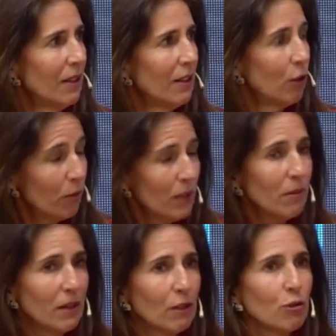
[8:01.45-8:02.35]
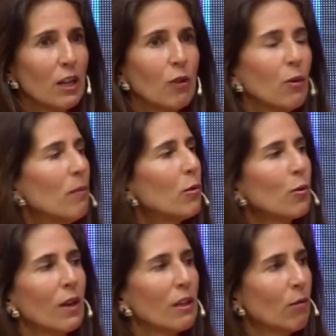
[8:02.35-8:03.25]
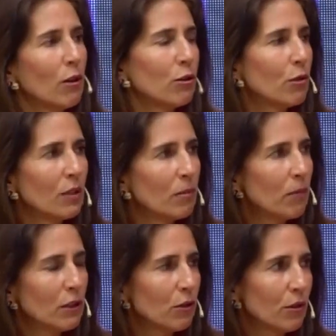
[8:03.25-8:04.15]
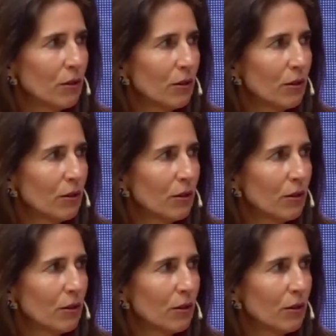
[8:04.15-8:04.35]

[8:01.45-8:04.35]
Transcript: Lo viven, o sea, no es por una devaluación del peso.